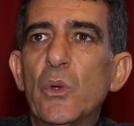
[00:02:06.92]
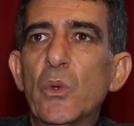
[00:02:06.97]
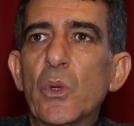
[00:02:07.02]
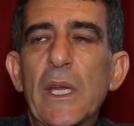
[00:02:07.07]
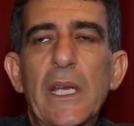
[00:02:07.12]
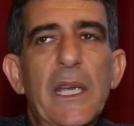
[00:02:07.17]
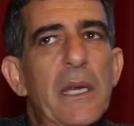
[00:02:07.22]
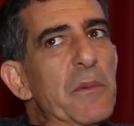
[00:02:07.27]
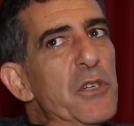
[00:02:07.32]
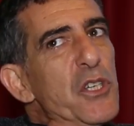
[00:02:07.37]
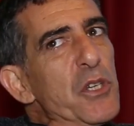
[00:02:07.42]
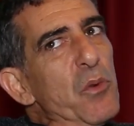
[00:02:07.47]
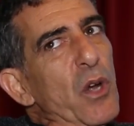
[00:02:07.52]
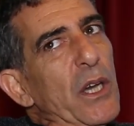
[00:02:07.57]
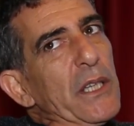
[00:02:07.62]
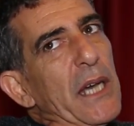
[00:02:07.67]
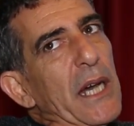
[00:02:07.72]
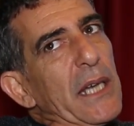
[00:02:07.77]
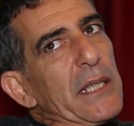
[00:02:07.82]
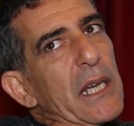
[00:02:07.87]
ولكن ماشي
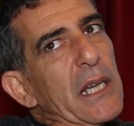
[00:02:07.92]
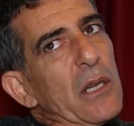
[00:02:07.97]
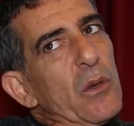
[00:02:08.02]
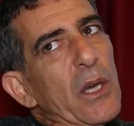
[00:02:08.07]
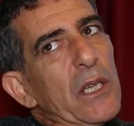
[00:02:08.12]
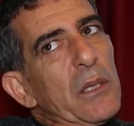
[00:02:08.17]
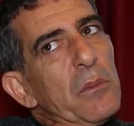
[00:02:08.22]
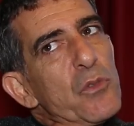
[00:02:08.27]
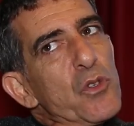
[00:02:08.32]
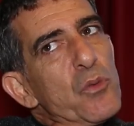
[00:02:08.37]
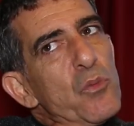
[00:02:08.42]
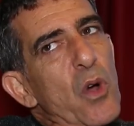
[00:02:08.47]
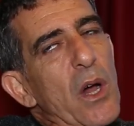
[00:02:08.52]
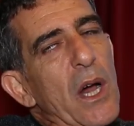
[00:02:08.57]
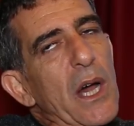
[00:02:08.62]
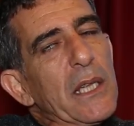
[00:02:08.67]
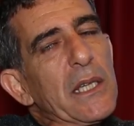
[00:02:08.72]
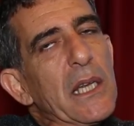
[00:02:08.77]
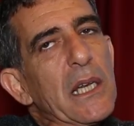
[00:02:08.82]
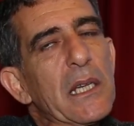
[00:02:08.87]
بوحدها حضرت لواحد
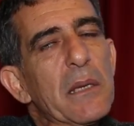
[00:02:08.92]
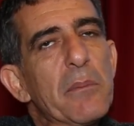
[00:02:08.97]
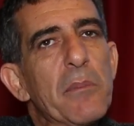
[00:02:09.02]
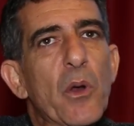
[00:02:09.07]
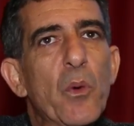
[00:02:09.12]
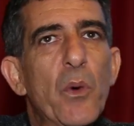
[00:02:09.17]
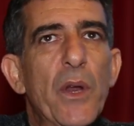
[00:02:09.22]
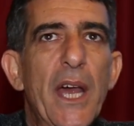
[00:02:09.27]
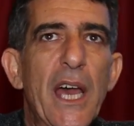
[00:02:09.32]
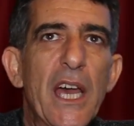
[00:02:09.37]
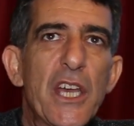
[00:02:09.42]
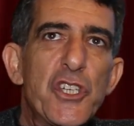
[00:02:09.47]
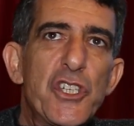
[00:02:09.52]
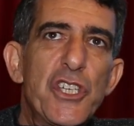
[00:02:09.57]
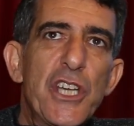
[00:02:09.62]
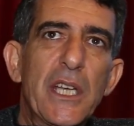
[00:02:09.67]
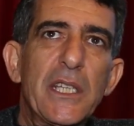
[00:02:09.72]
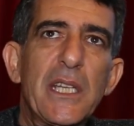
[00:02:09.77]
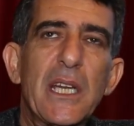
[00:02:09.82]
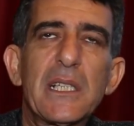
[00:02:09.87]
المجموعه حضرت لمروان
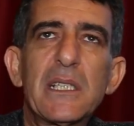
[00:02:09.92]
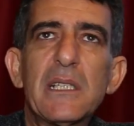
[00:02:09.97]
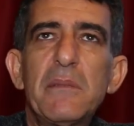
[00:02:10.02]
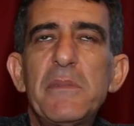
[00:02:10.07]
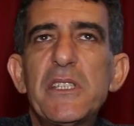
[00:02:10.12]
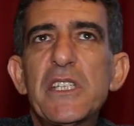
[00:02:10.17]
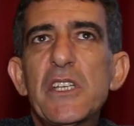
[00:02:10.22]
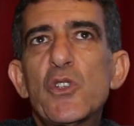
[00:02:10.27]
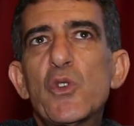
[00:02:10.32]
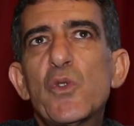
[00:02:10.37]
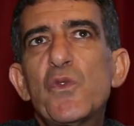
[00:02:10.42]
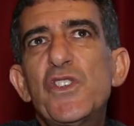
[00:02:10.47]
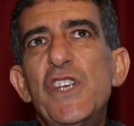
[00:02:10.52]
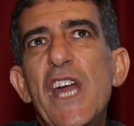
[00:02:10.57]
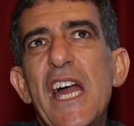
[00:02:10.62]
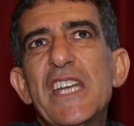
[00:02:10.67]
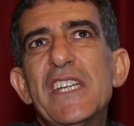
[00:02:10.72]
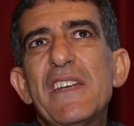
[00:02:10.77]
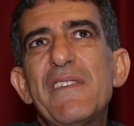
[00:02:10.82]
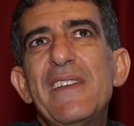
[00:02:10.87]
حاجي حضرت ملي تنشوف
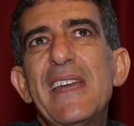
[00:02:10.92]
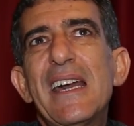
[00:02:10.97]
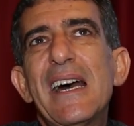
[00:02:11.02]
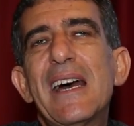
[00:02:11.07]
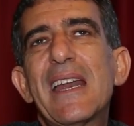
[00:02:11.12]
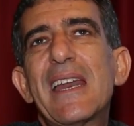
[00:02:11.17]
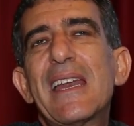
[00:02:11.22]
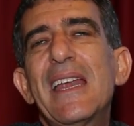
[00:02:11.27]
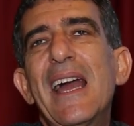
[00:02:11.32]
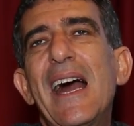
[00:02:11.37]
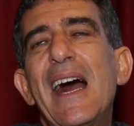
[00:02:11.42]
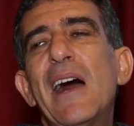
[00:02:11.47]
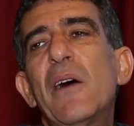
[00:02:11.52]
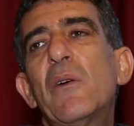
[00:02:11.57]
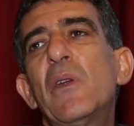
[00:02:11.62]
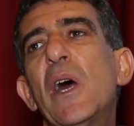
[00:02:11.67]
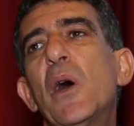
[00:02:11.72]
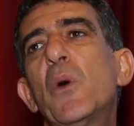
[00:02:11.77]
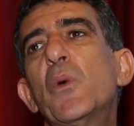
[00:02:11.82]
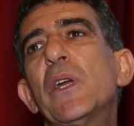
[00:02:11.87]
شي حاجه فيها
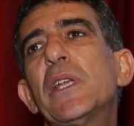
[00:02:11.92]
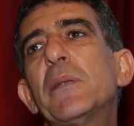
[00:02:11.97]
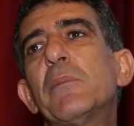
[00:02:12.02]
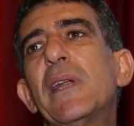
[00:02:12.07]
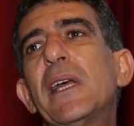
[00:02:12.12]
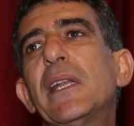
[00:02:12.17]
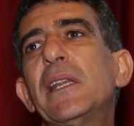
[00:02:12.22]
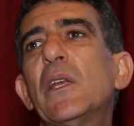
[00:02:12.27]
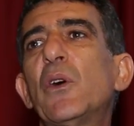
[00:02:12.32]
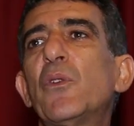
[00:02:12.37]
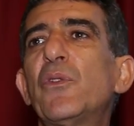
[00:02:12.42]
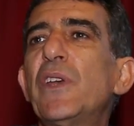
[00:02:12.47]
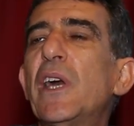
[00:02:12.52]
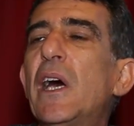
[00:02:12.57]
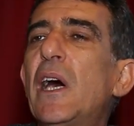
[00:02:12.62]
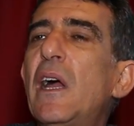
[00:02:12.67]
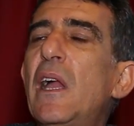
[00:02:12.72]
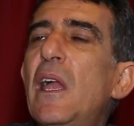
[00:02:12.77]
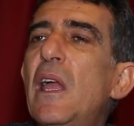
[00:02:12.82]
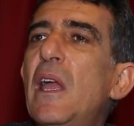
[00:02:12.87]
الريحه والهويه بلادنا
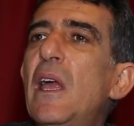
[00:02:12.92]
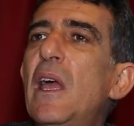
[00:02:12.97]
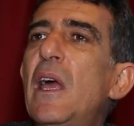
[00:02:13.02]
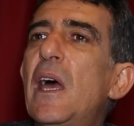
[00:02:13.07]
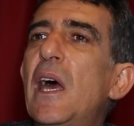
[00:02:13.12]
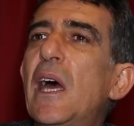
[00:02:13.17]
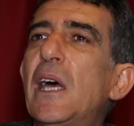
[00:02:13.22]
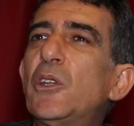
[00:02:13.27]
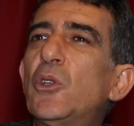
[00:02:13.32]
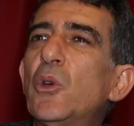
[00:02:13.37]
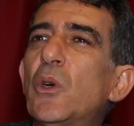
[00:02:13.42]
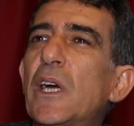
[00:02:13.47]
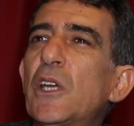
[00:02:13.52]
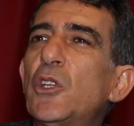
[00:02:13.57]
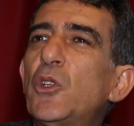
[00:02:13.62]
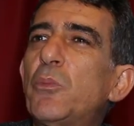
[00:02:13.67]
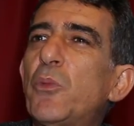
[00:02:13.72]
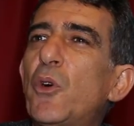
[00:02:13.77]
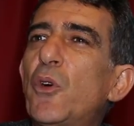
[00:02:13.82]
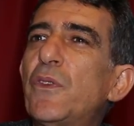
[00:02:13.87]
وفيها ان
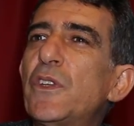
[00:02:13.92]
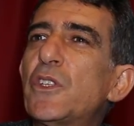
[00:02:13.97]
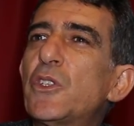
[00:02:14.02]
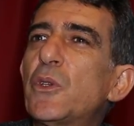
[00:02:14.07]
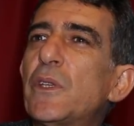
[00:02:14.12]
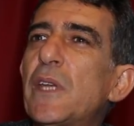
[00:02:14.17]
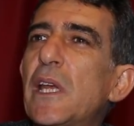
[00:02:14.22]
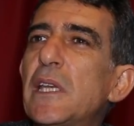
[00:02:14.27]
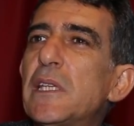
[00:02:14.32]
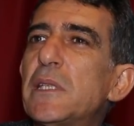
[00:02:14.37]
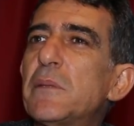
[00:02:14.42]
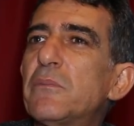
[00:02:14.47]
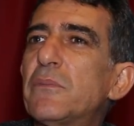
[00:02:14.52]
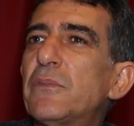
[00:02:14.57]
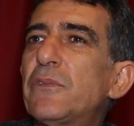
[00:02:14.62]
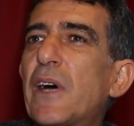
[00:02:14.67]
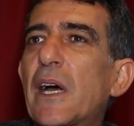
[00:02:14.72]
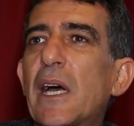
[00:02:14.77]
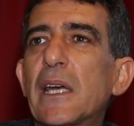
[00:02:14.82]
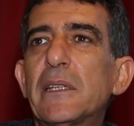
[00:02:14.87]
دوغري دو بروفيسيوناليزم
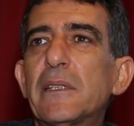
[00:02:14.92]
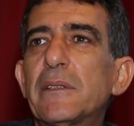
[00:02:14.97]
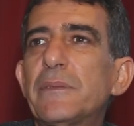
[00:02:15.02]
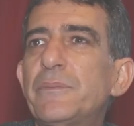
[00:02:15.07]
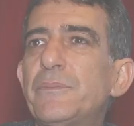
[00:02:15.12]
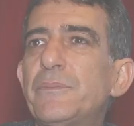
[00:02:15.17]
فقط